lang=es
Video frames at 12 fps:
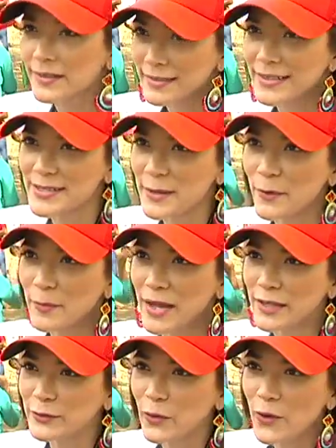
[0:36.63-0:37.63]
desde ese
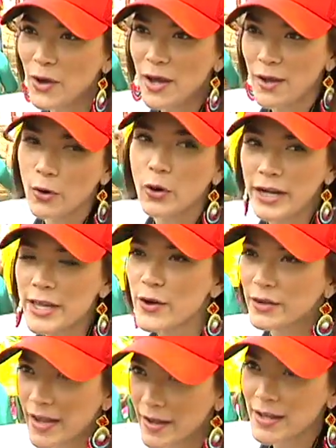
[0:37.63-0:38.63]
momento con
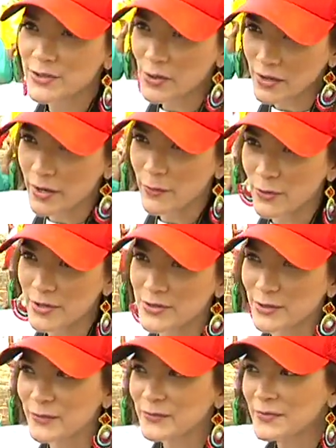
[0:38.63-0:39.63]
niños de escasos recursos.